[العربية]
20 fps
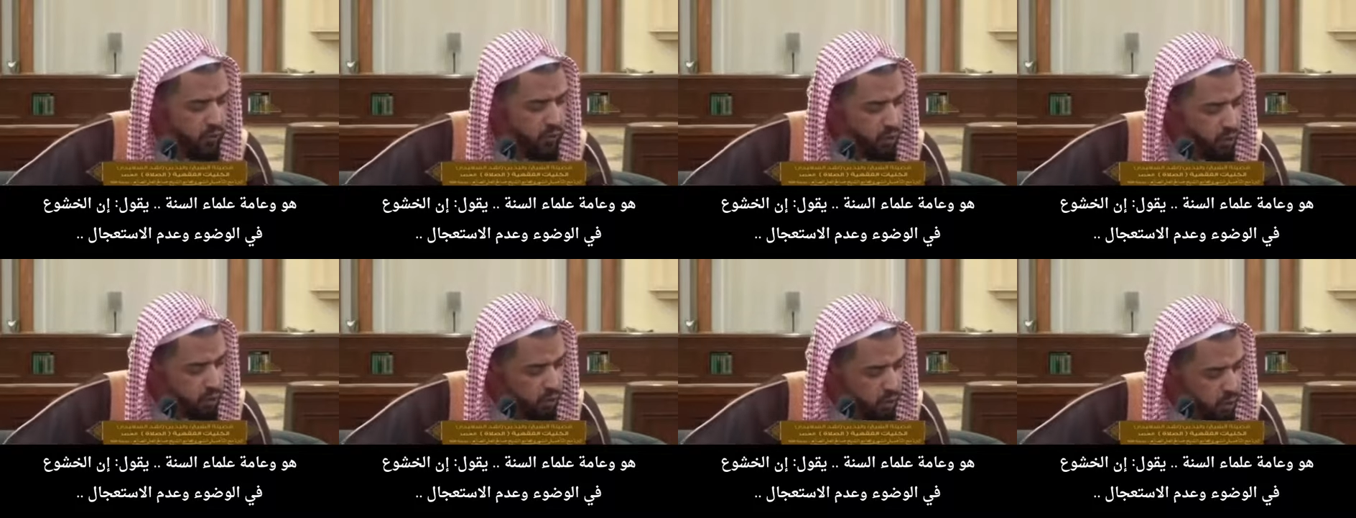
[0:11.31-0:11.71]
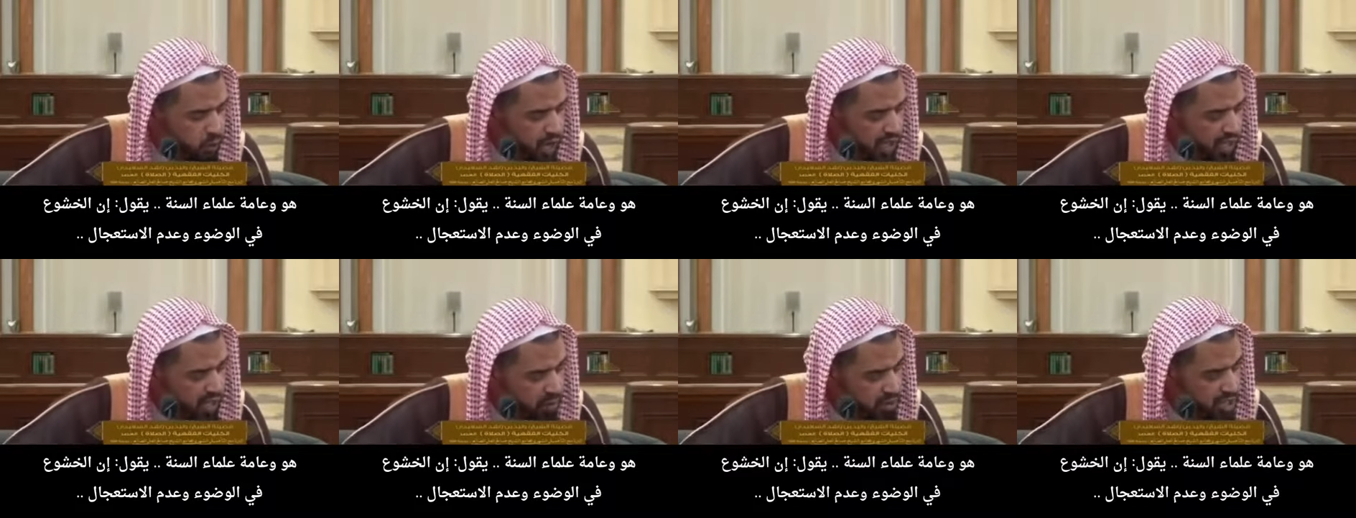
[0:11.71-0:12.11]
في
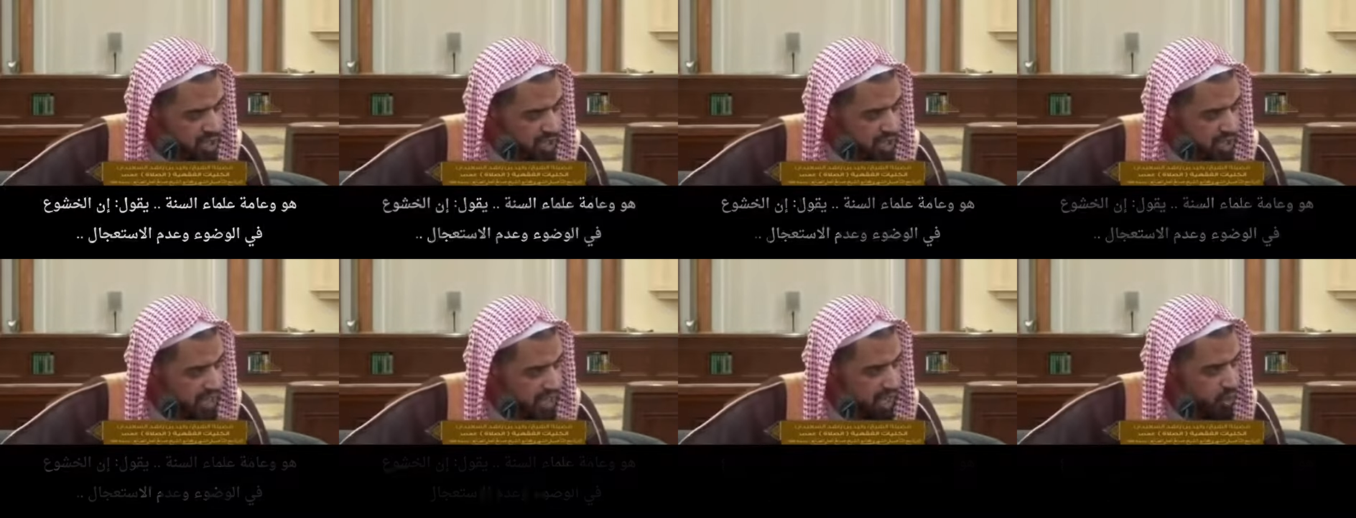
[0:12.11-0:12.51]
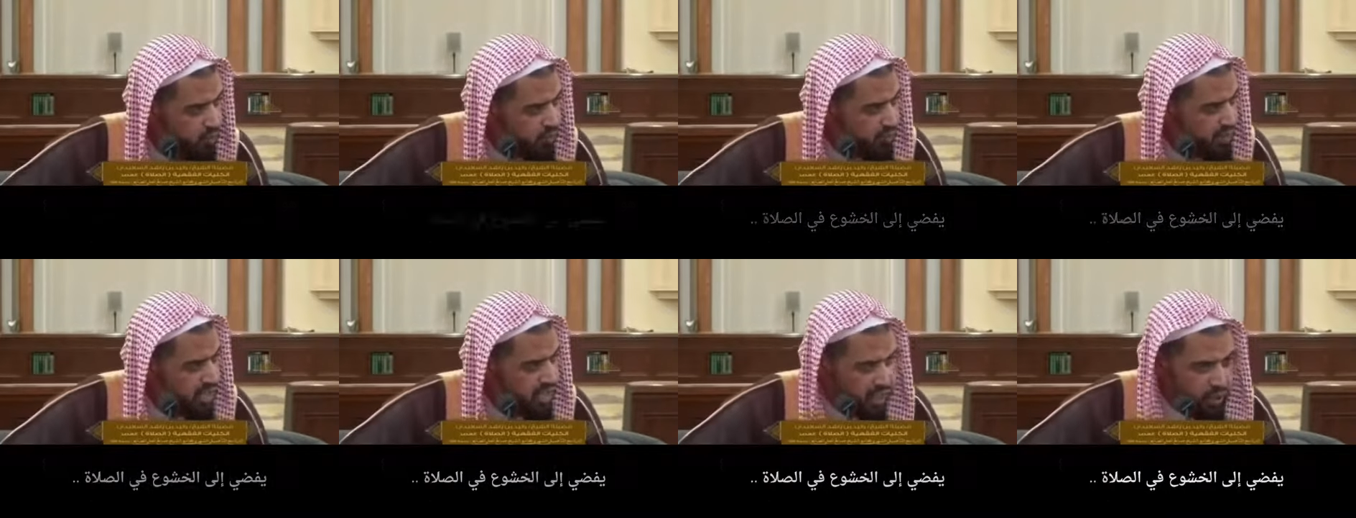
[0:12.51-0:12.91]
الوضوء وعدم
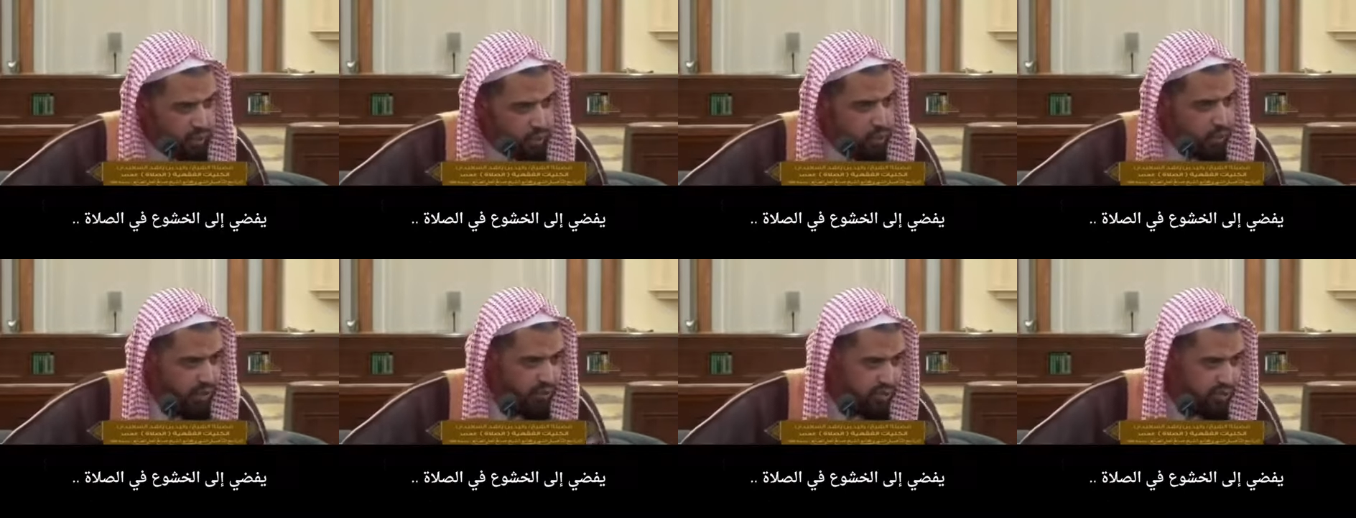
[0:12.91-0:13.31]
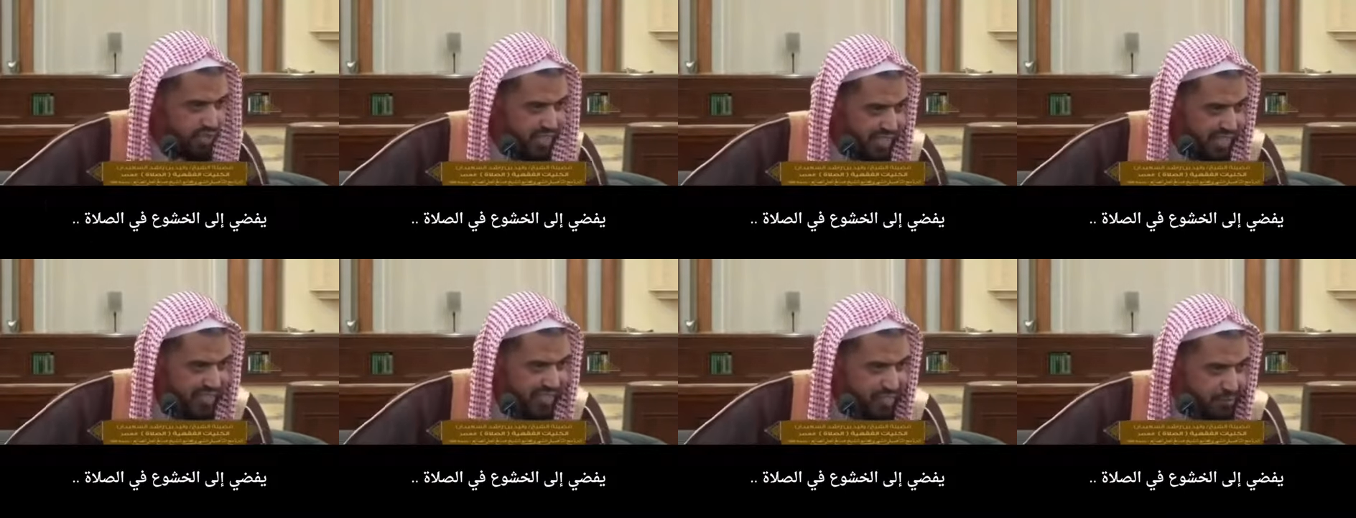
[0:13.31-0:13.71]
الاستعجال يفضي إلى الخشوع
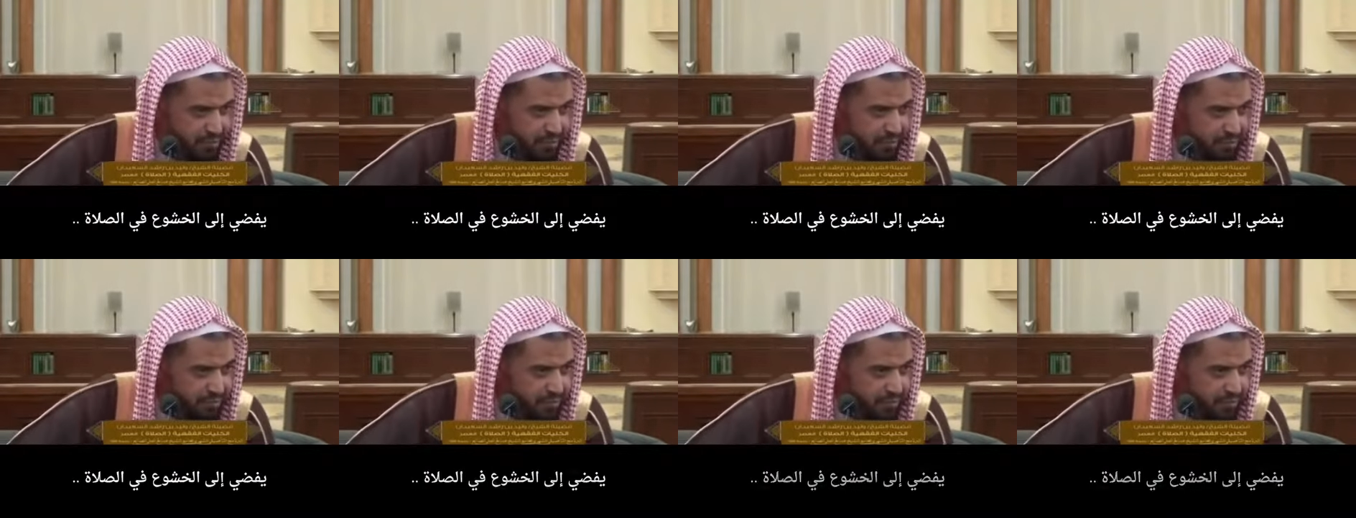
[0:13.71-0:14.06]
في الصلاة